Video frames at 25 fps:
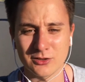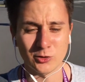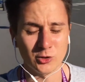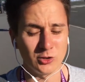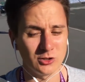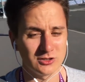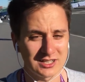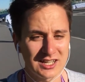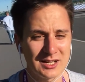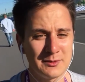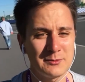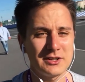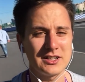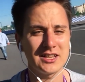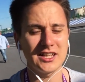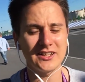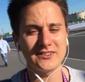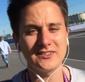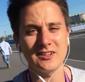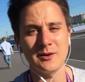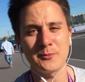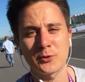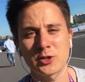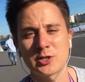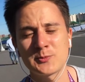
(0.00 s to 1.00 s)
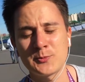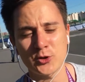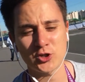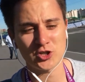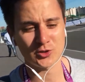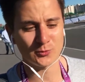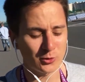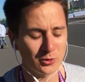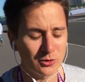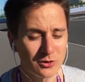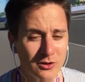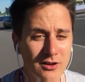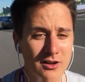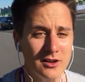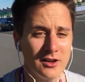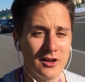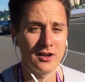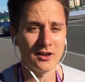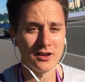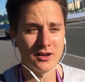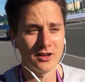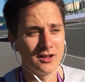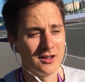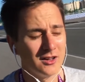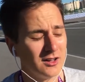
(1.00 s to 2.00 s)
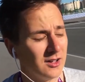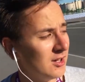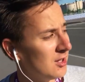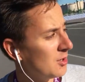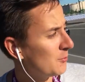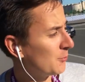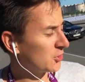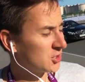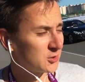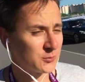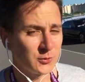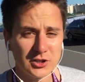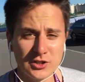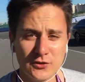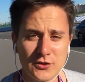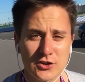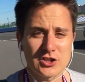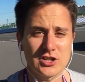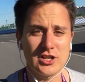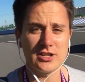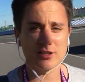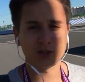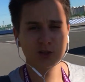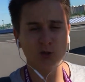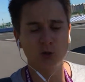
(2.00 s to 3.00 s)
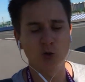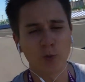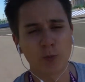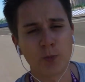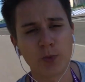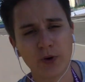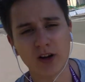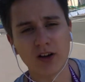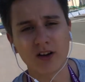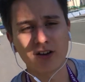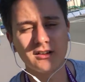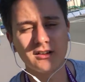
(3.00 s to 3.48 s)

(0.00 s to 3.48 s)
ну и самый главный вопрос, почему, почему не вышли из группы?